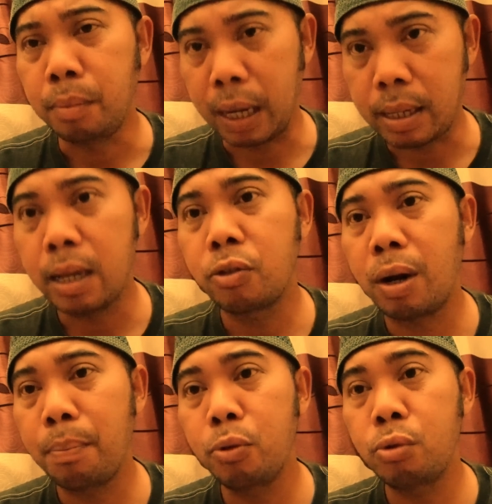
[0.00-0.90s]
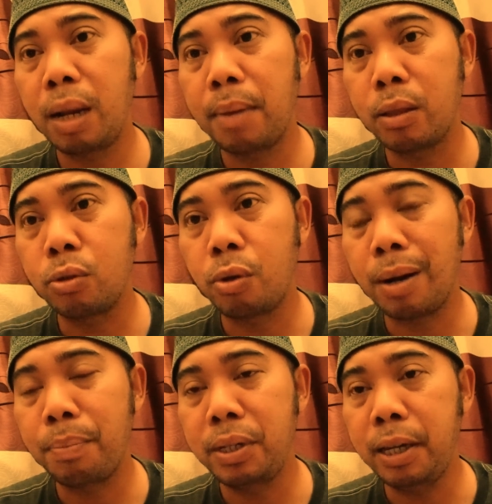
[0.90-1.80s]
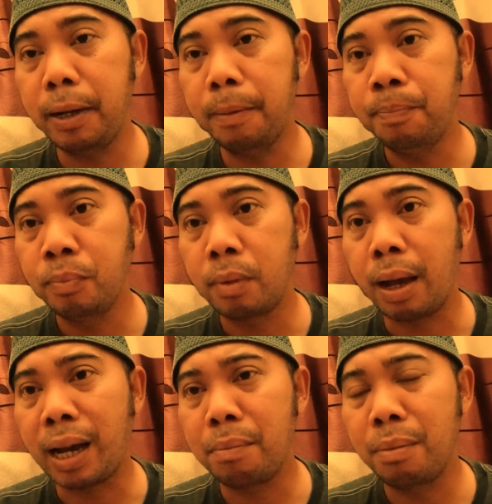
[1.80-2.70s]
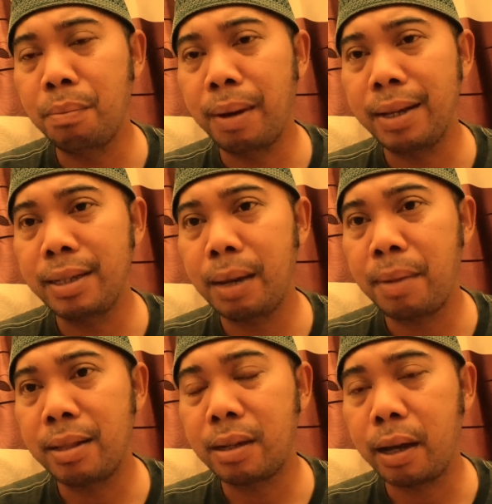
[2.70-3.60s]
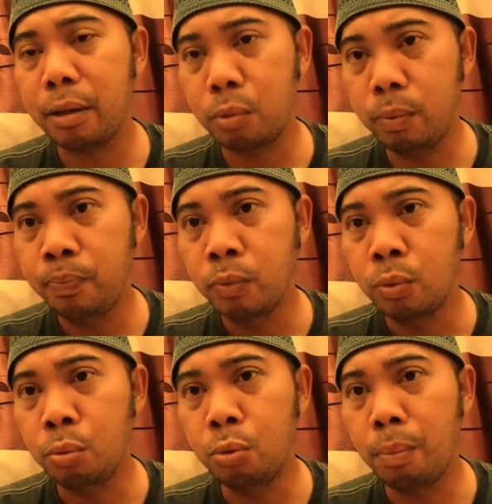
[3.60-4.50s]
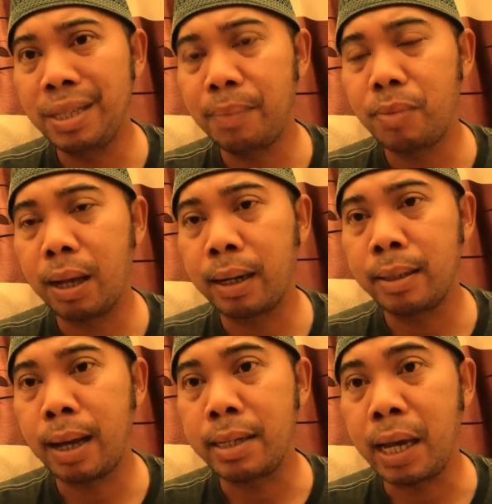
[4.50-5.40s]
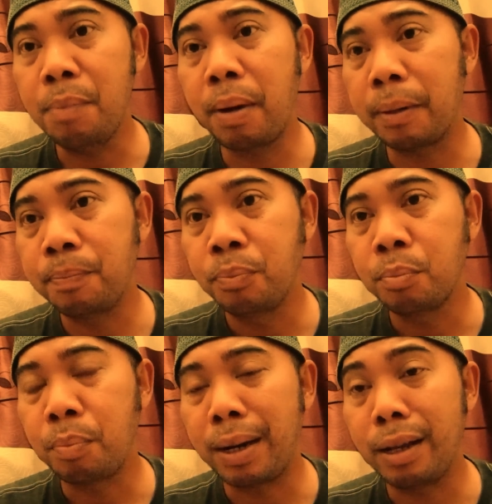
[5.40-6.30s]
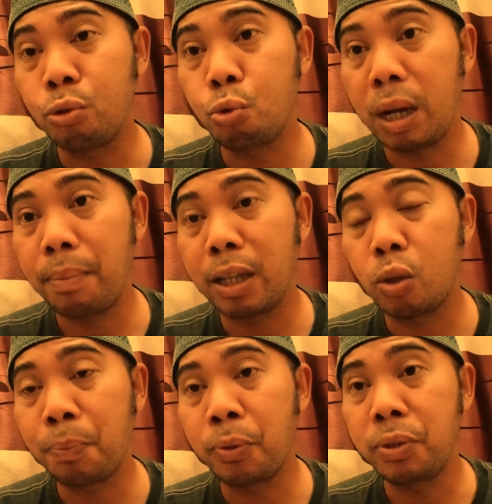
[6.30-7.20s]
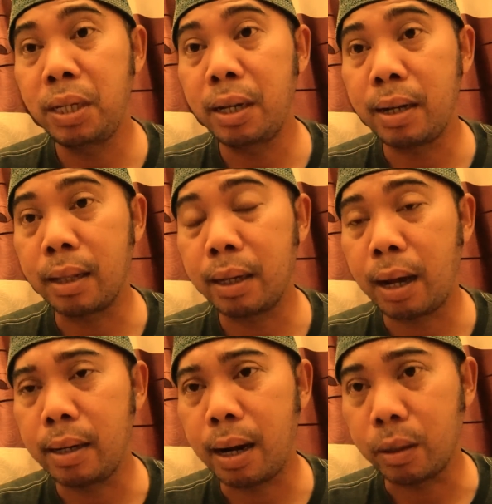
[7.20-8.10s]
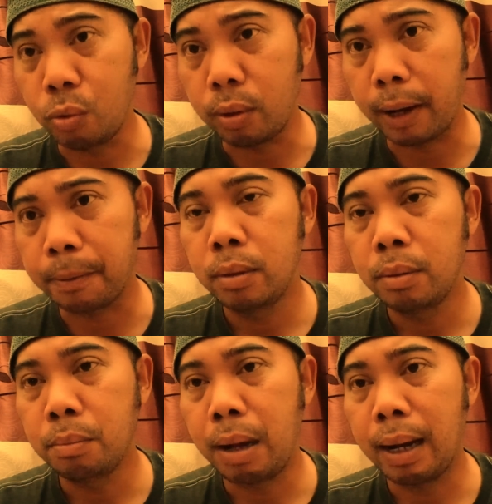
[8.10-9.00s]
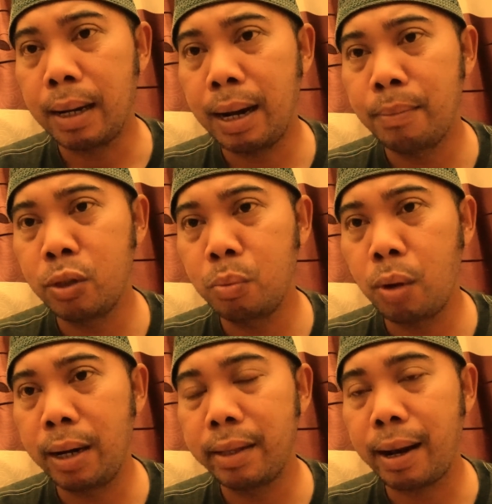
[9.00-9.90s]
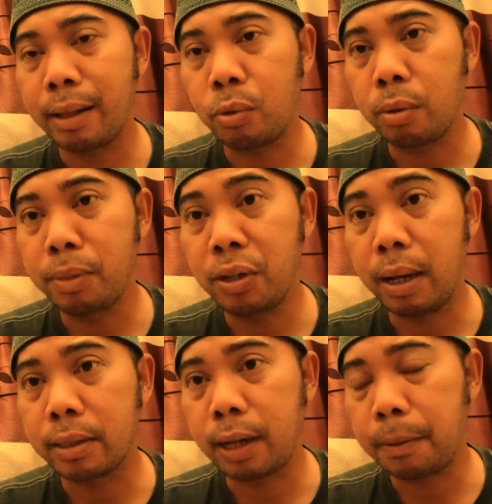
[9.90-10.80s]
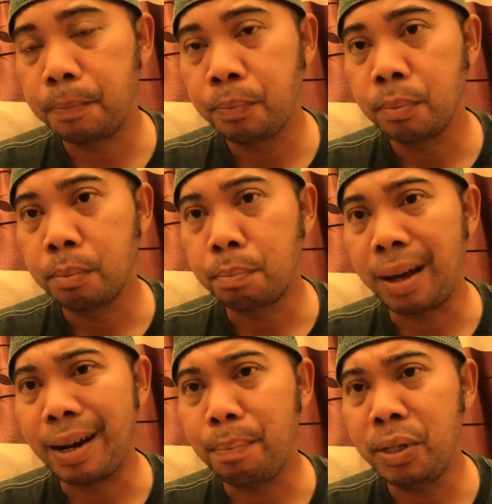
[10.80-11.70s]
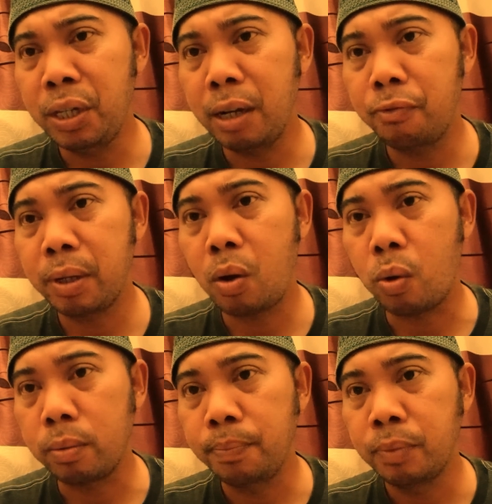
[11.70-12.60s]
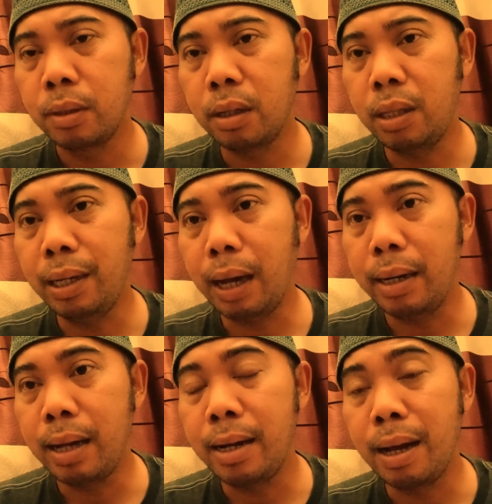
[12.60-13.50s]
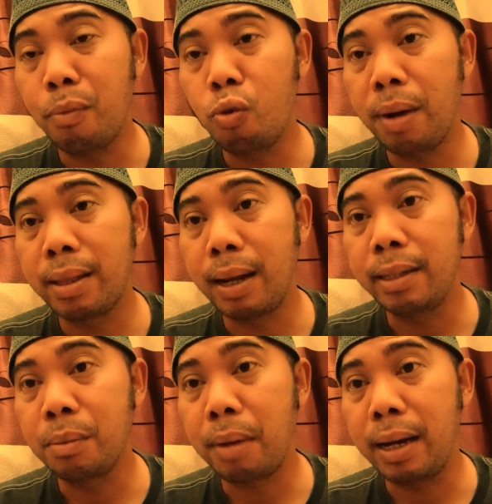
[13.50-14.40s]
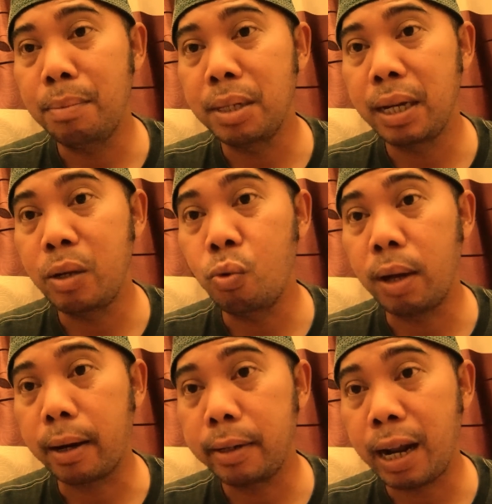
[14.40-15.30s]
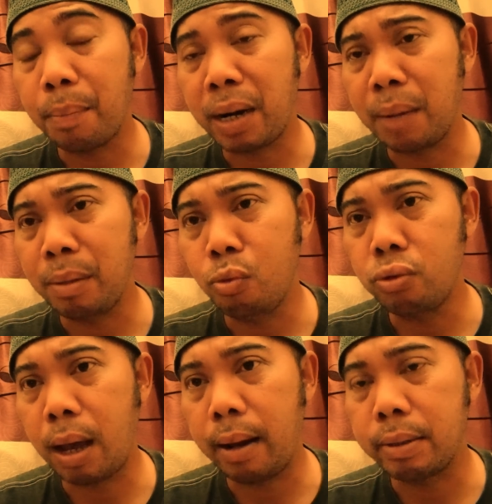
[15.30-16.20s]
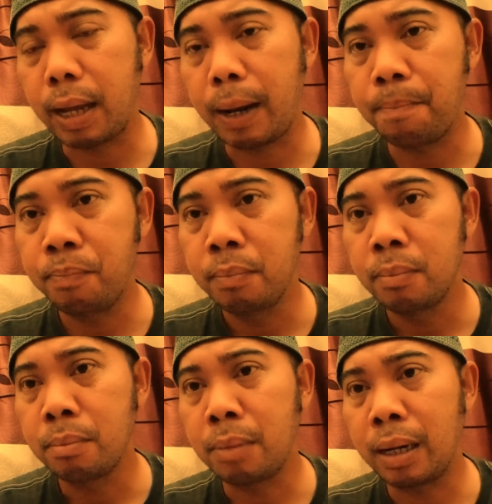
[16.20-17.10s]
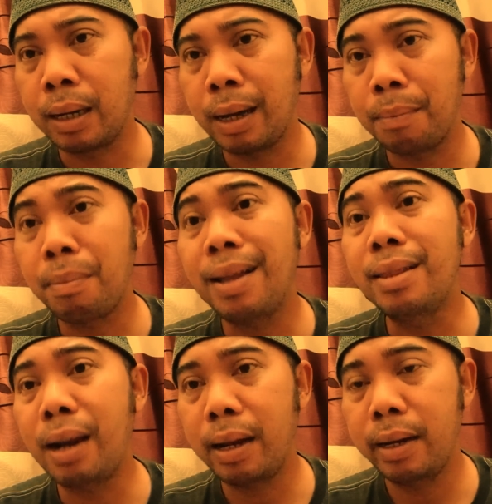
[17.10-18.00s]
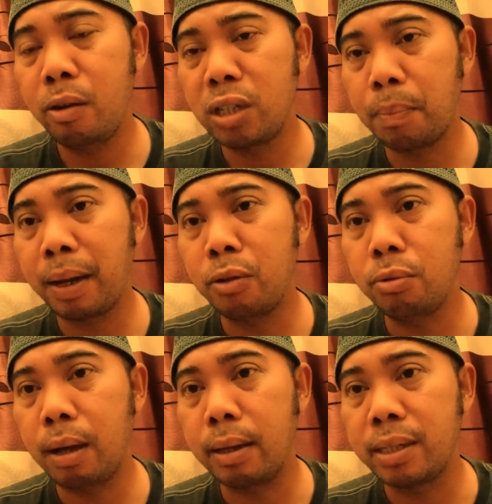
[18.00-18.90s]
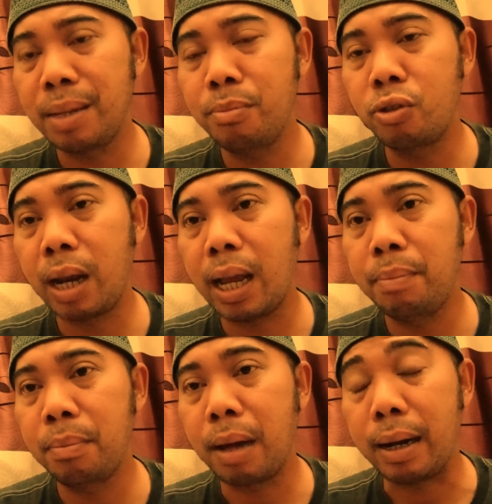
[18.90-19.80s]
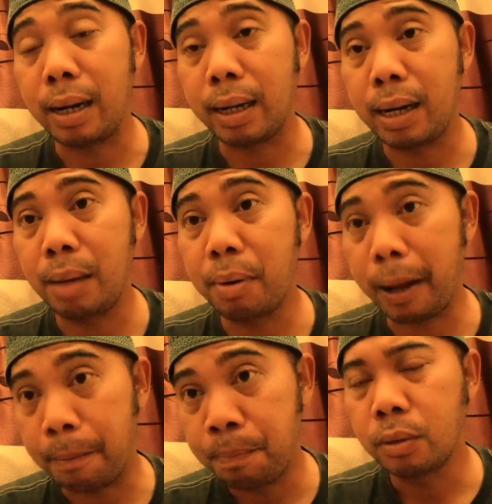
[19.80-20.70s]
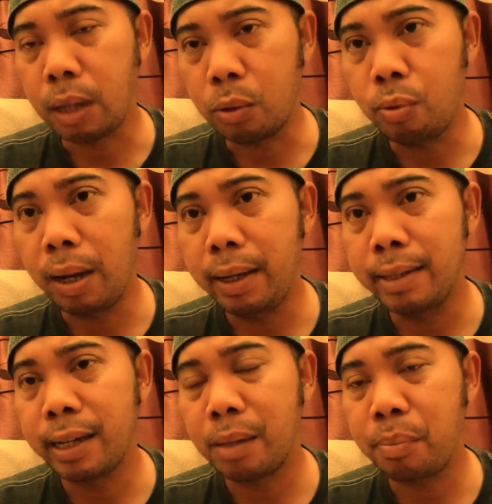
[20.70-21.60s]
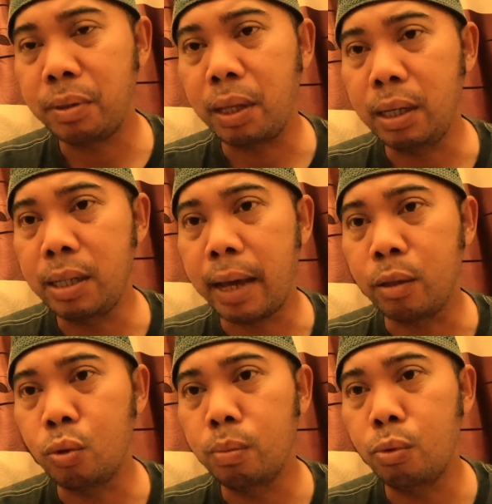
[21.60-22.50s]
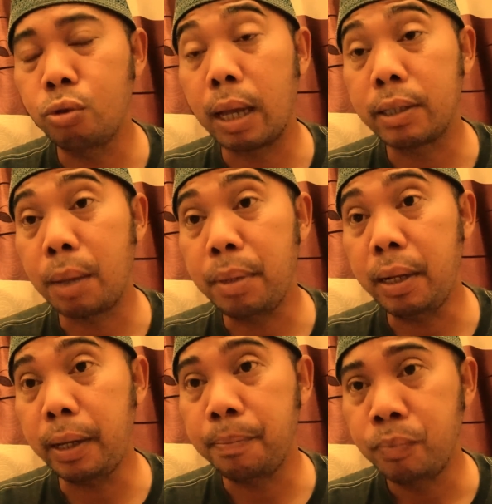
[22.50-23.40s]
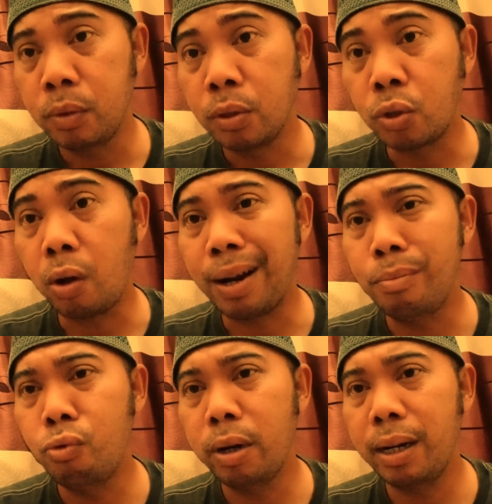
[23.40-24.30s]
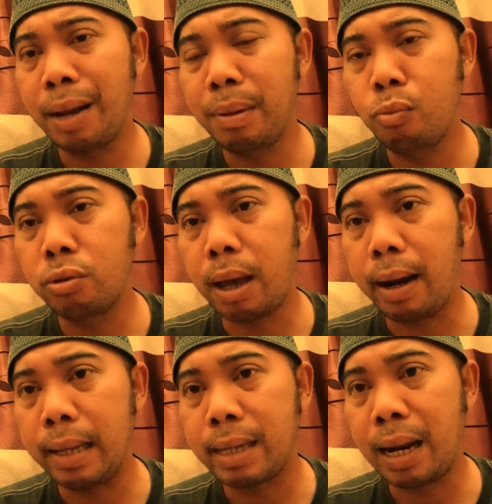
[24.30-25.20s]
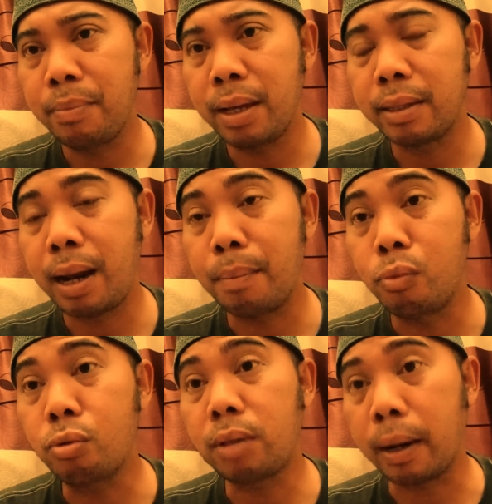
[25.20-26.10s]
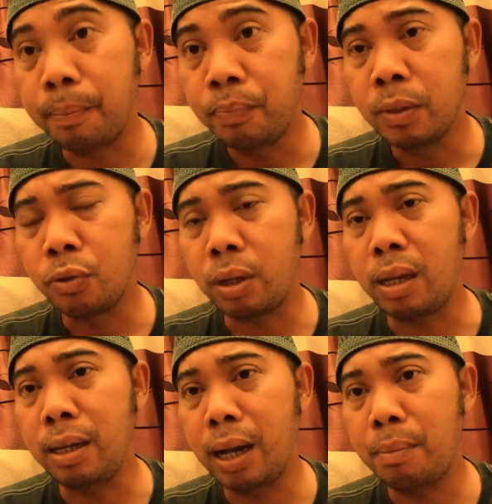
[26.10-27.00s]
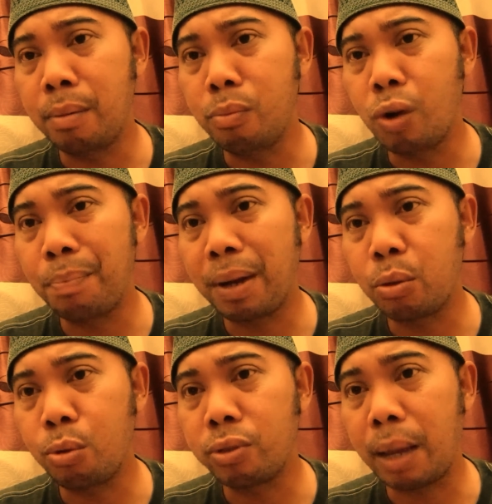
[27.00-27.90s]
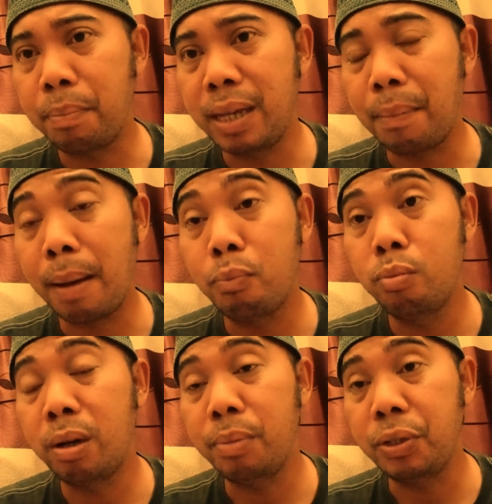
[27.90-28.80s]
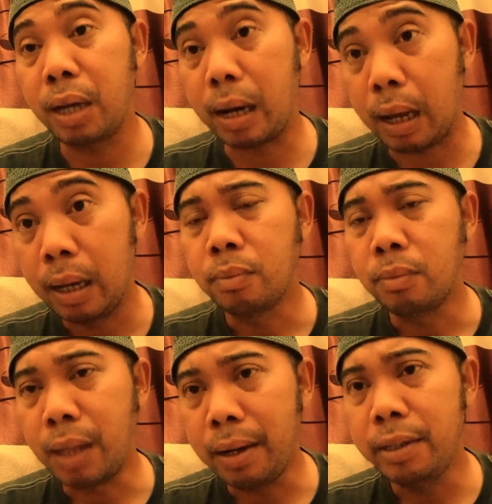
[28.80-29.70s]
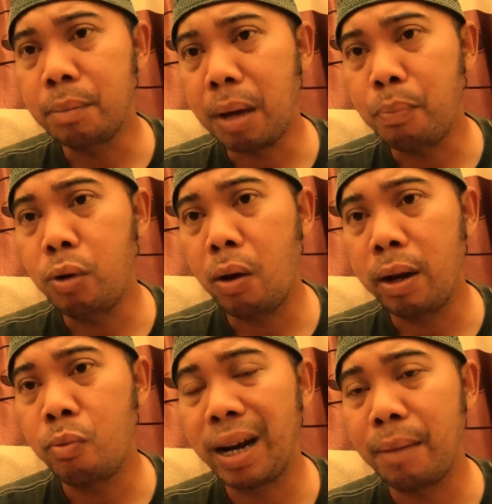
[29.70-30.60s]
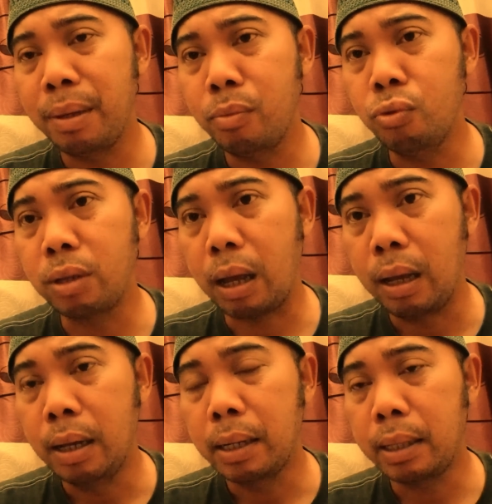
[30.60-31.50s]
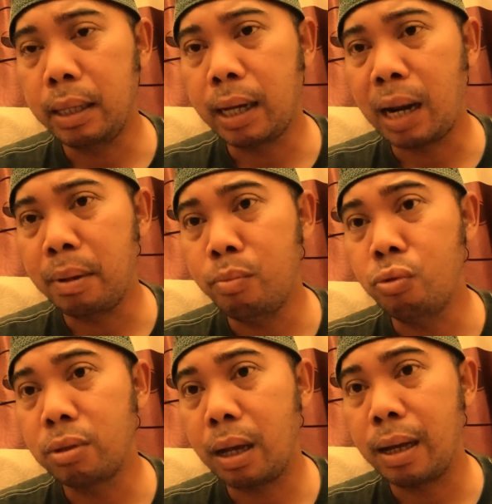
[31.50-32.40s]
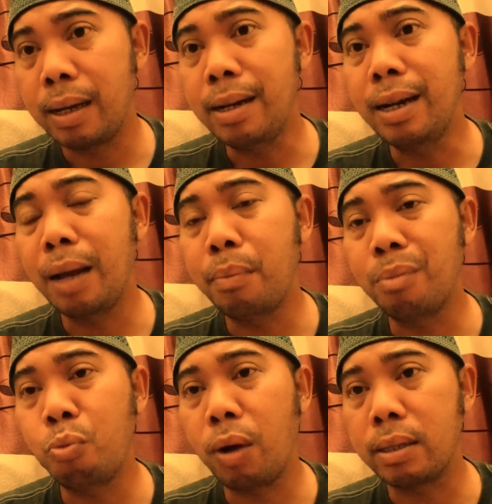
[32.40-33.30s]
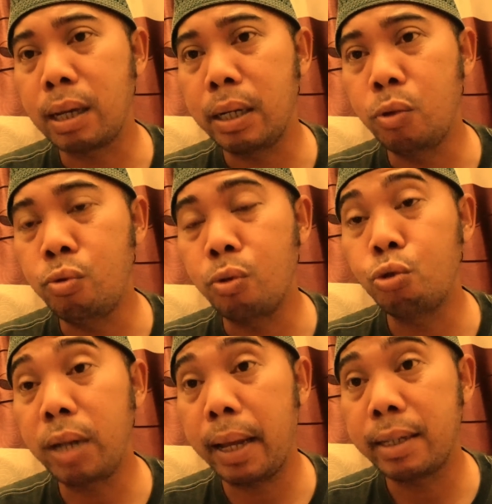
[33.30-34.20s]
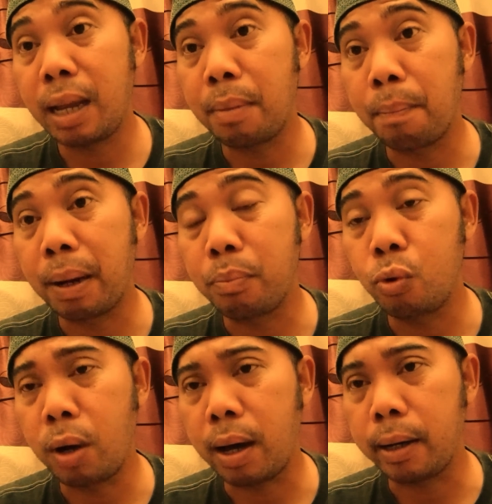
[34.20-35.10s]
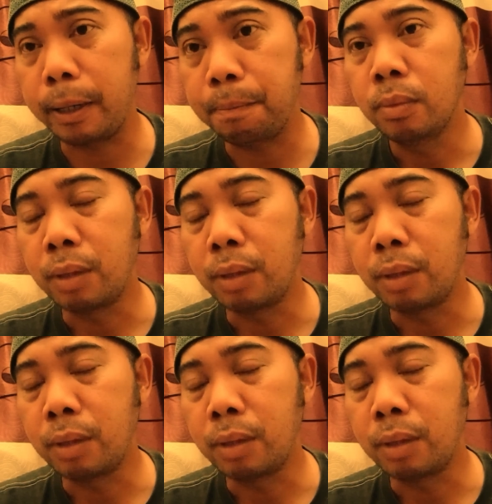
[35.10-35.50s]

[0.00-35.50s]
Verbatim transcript: Biasanya seorang pesulap atau seorang penyihir akan membaca mantra itu untuk menciptakan keajaiban pada sulap ataupun sihir yang tengah dia lakukan. Bahkan dalam sebuah literatur menjelaskan para penyihir Firaun ketika dia hendak merubah tali temali menjadi ular di hadapan Nabi Musa alaihissalam, maka mantra yang diucapkan juga sim Salabim ada kadabra. Satu lagi yang sangat penting yaitu Musa Samiri seorang murid Nabi Musa alaihissalam yang telah murtad sehingga membuat patung sapi yang mampu berbicara dan disembah pula oleh umat Nabi Musa ketika Nabi Musa hendak berpuasa di Gunung Sinai selama 40 hari.